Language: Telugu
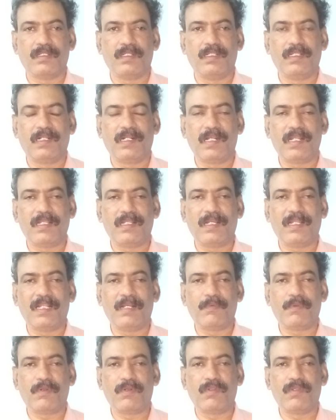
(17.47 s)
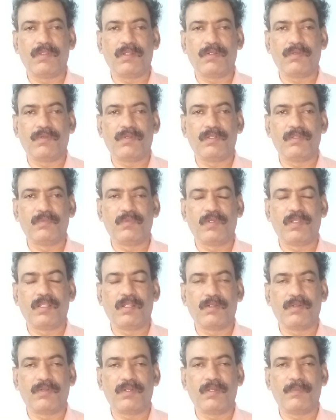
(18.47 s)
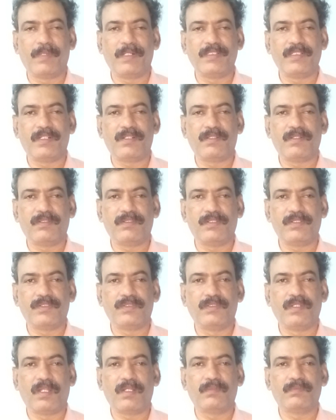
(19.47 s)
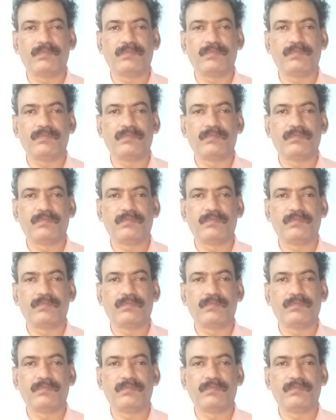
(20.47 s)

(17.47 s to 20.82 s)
ఎందుకంటే దాదాపు రెండు వందల కోట్లు మూడు వందల కోట్ల బడ్జెట్తో తీస్తున్నారు